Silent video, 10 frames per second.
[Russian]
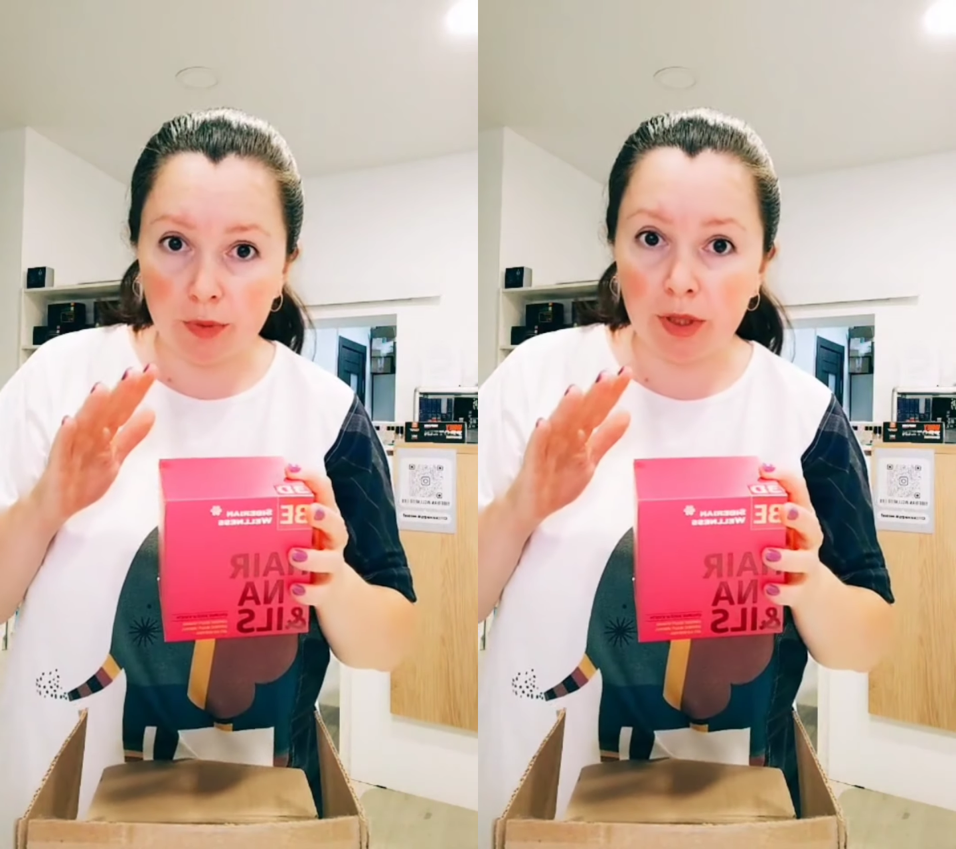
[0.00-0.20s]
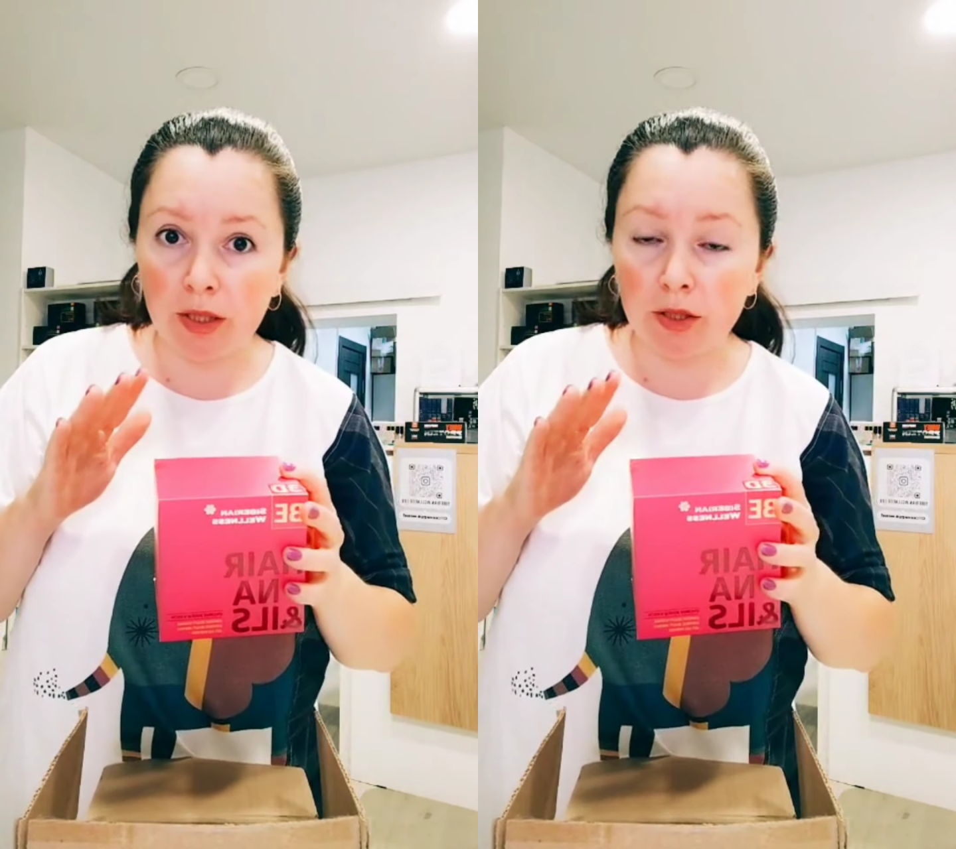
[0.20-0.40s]

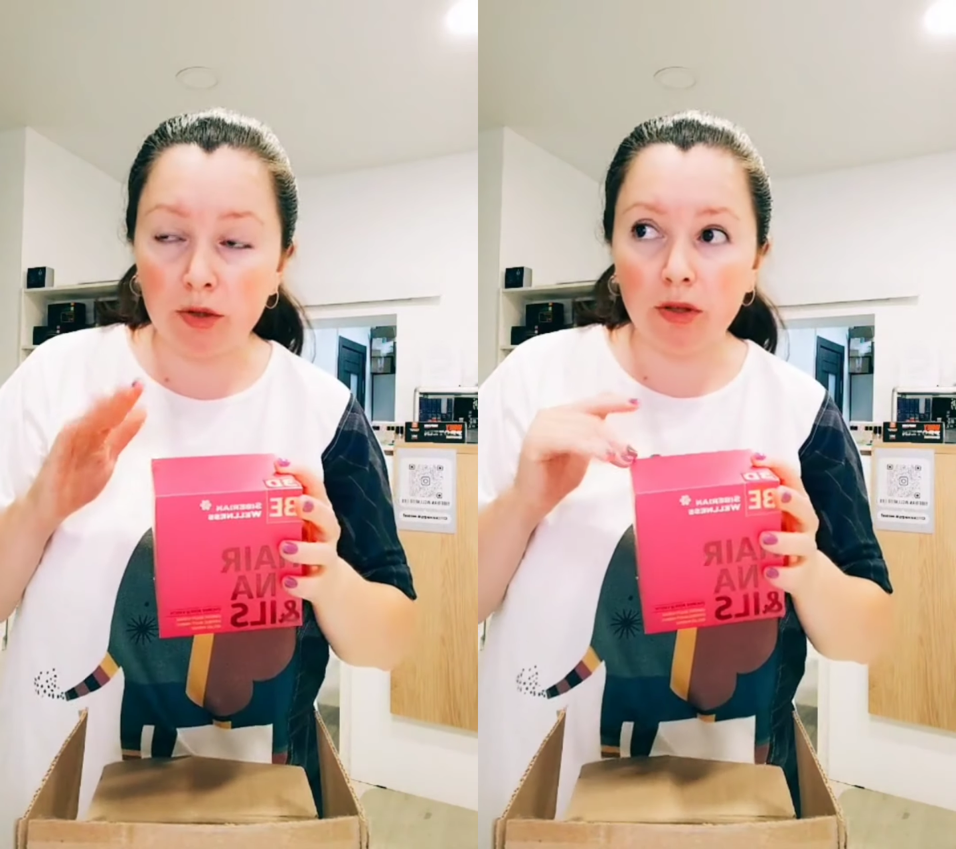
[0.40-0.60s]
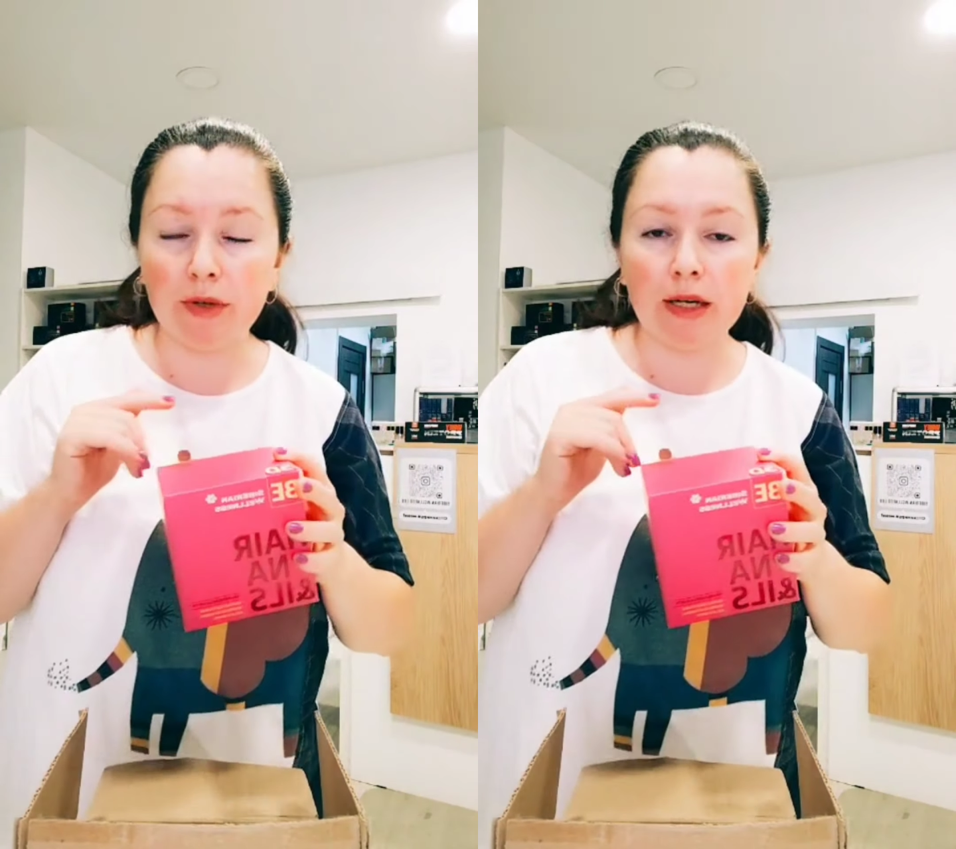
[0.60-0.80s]

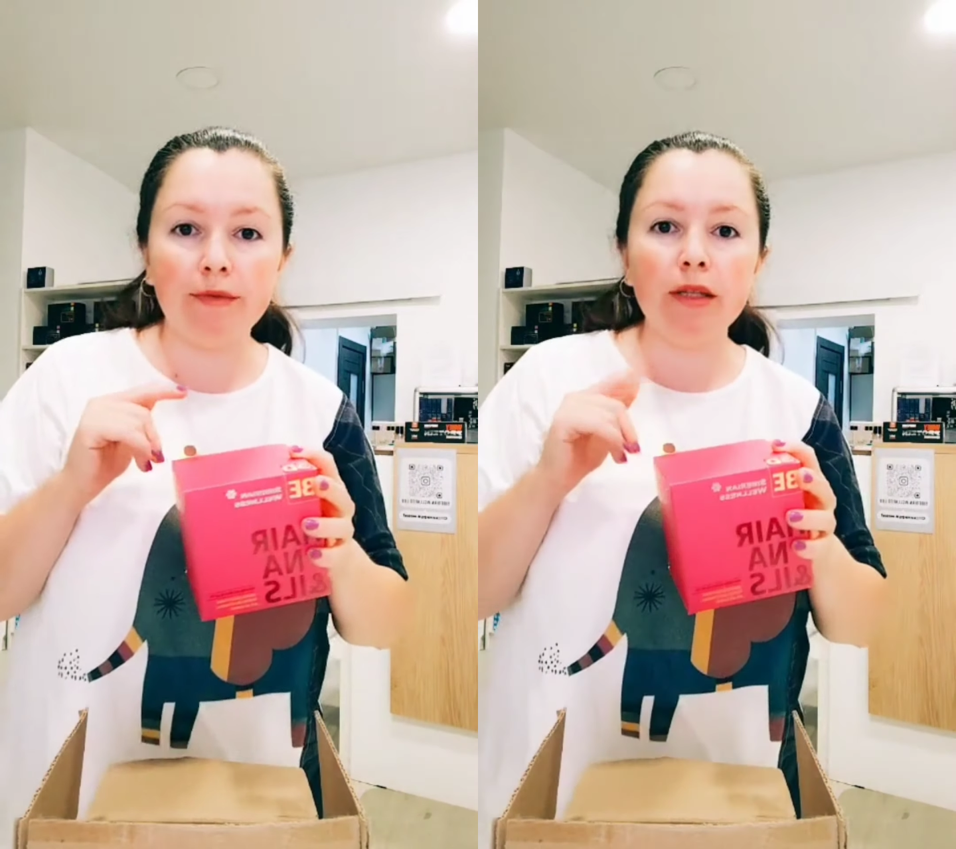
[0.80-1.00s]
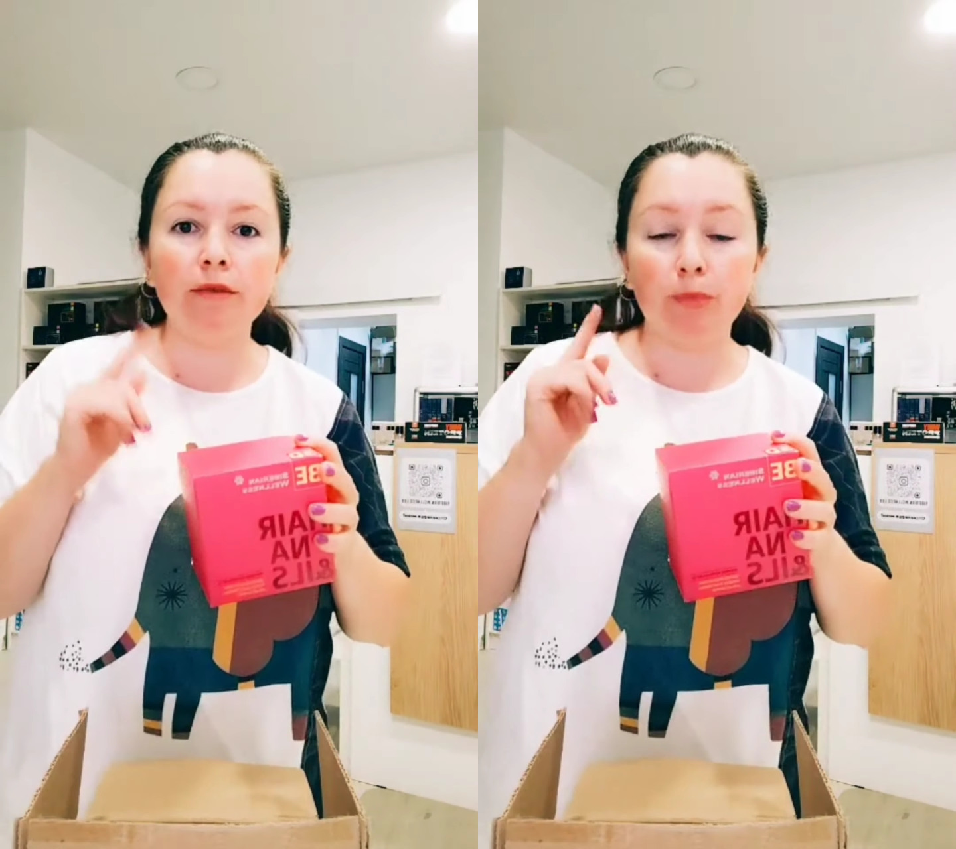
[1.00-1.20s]
перенесенного
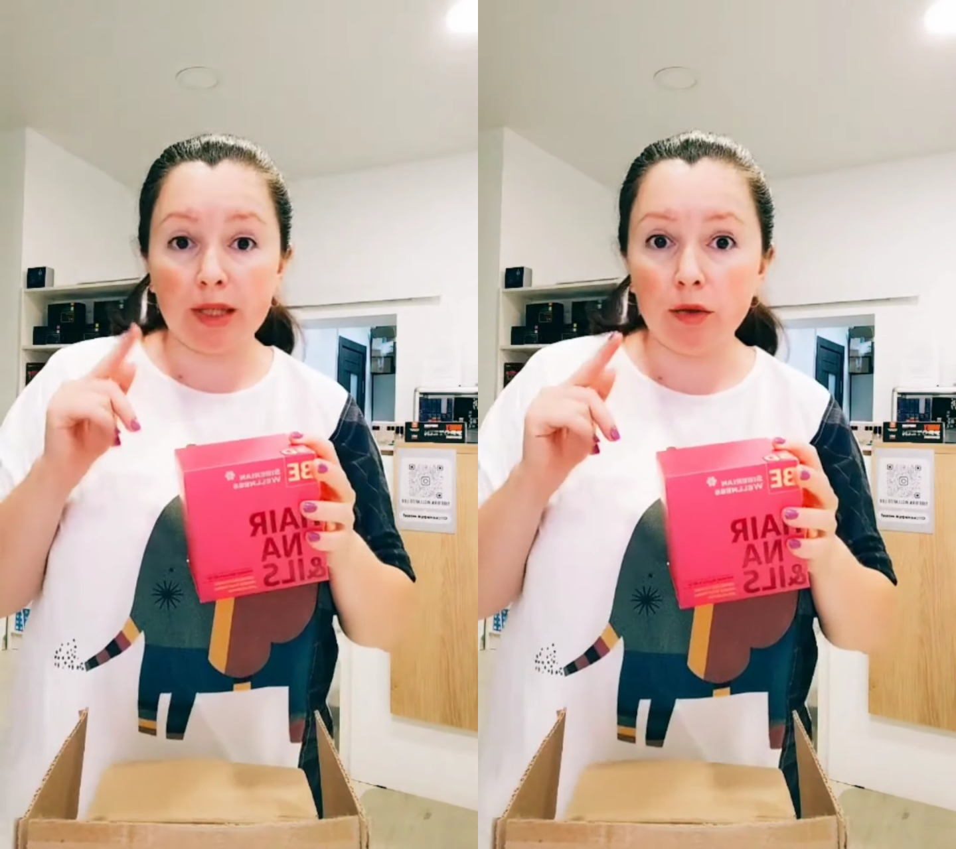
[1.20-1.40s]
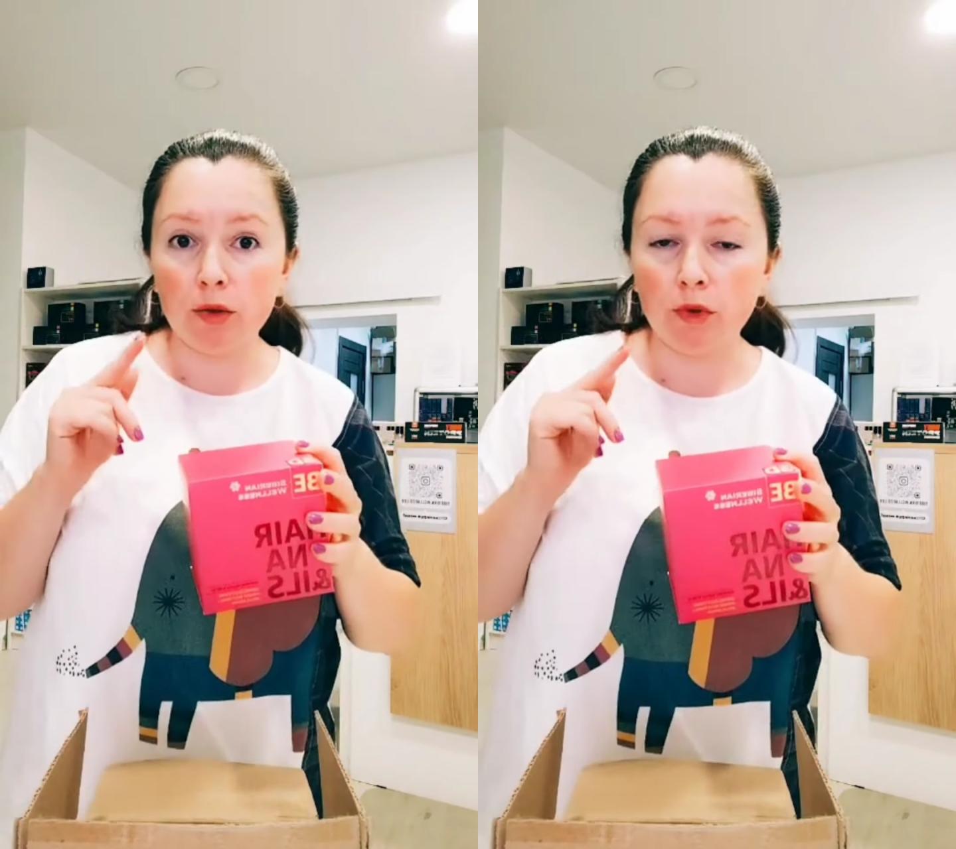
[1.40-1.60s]
ковида,
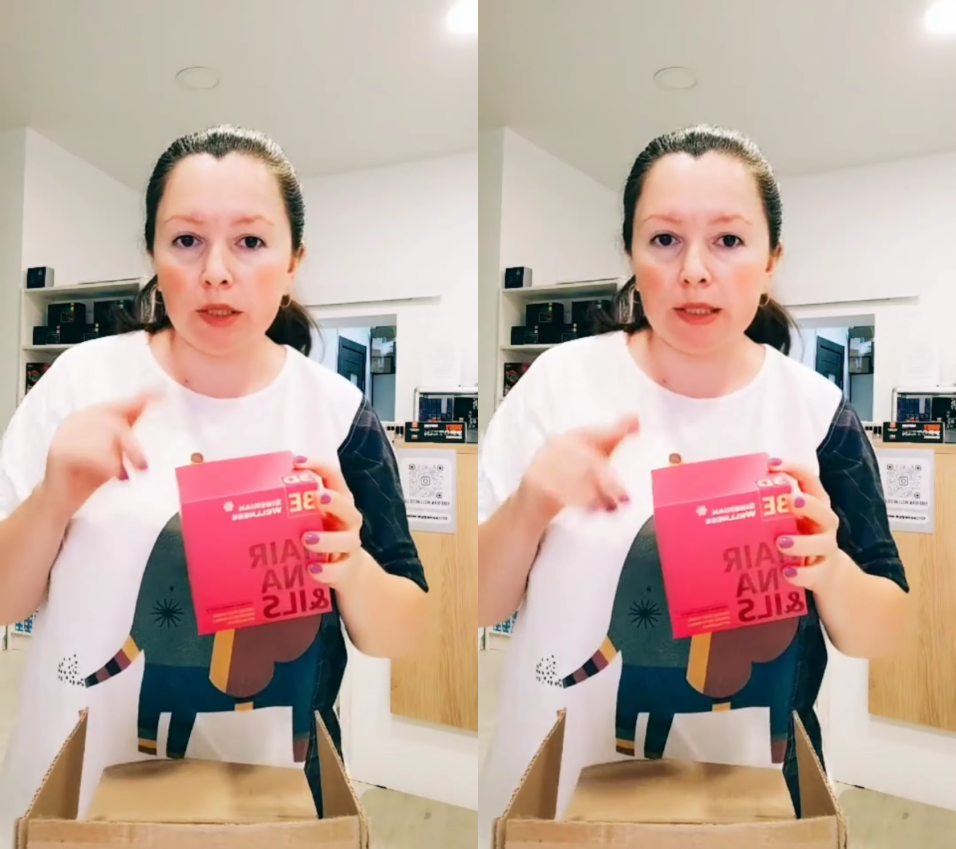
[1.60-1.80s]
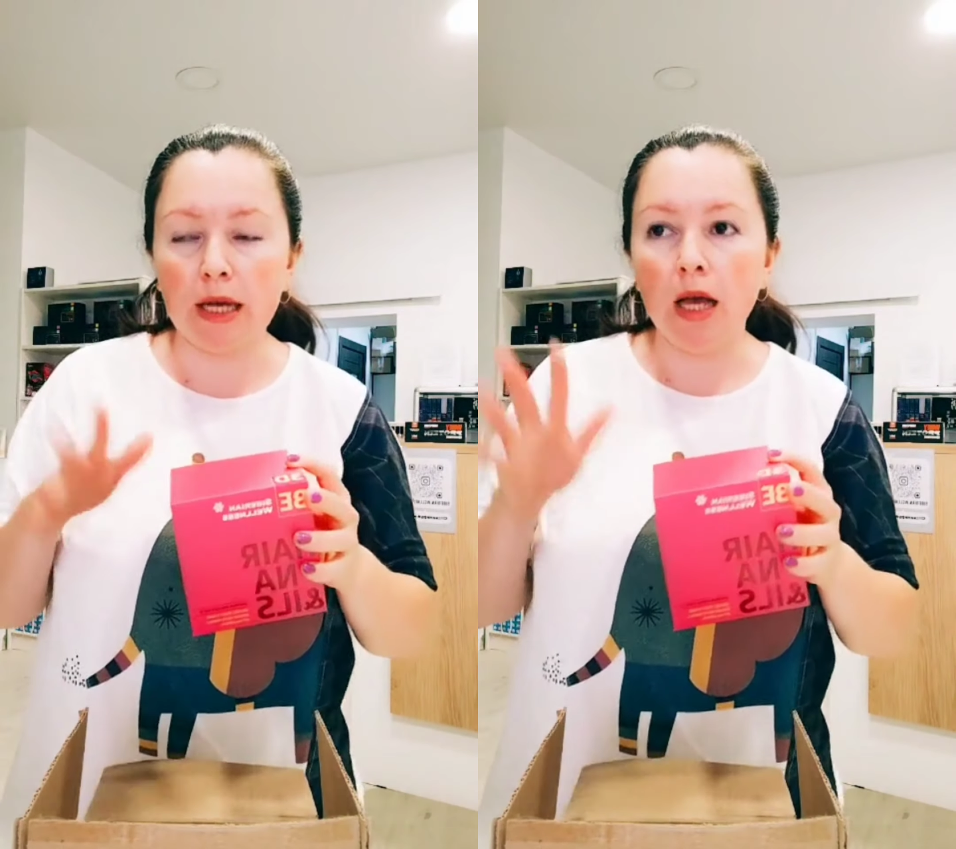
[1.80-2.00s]
выпадают
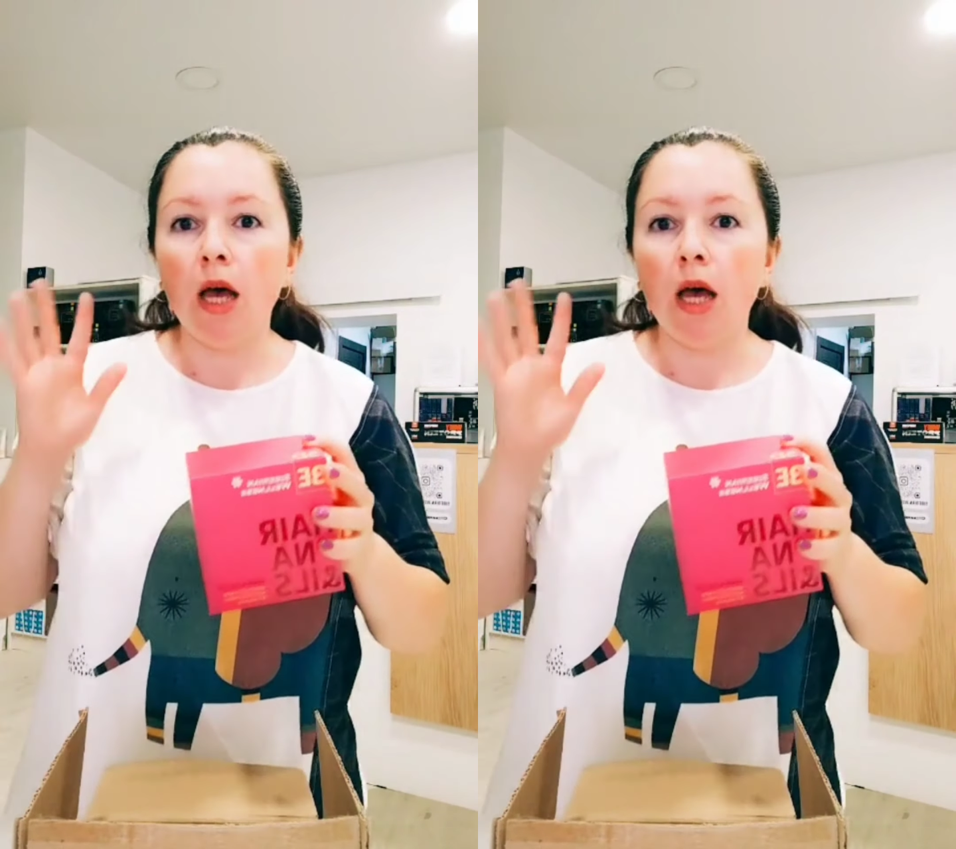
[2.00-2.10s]
волосы.